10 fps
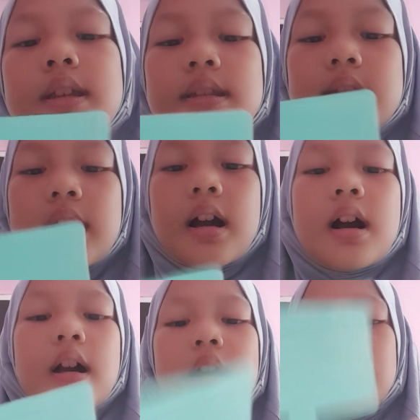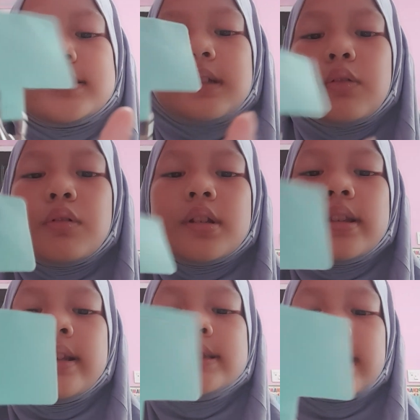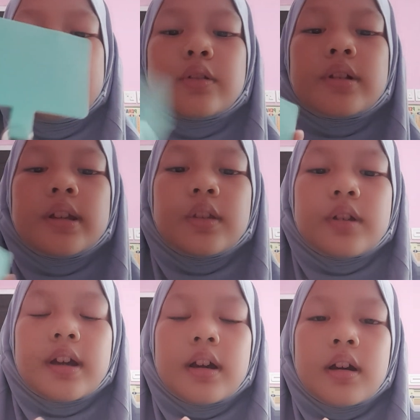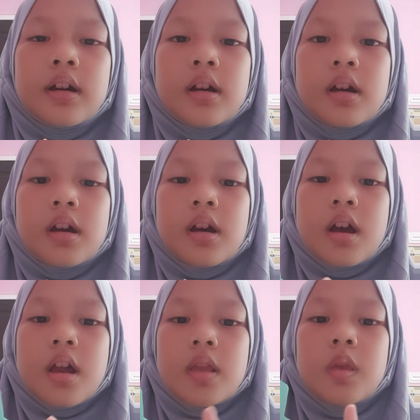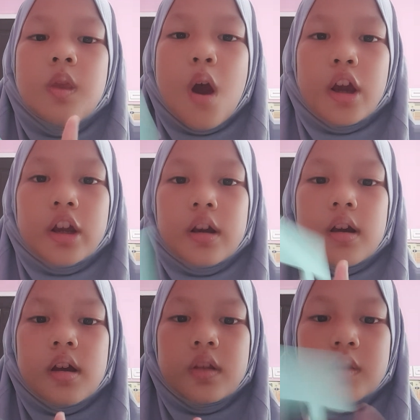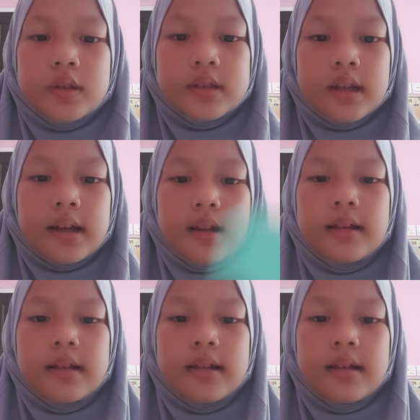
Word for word: sih yang agak terlalu ngedreng soalnya itu kayak dark Tosca